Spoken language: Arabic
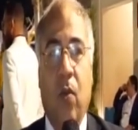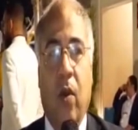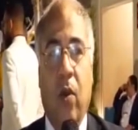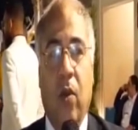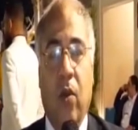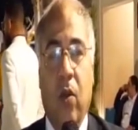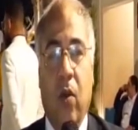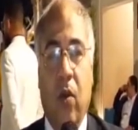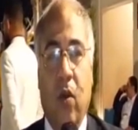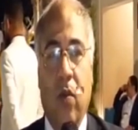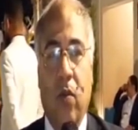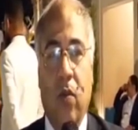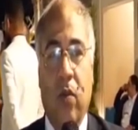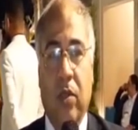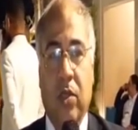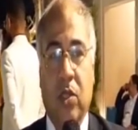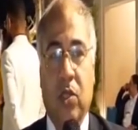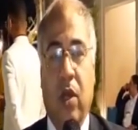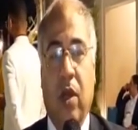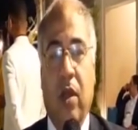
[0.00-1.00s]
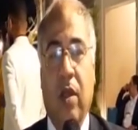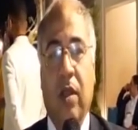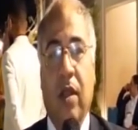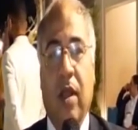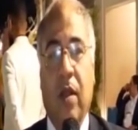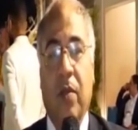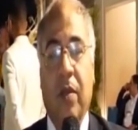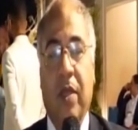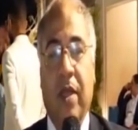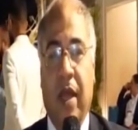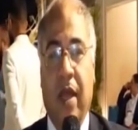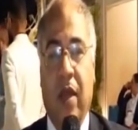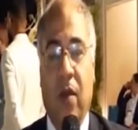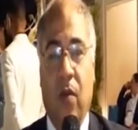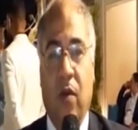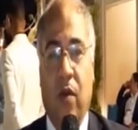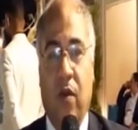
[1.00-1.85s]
وبقول لهم ان شاء الله بدايه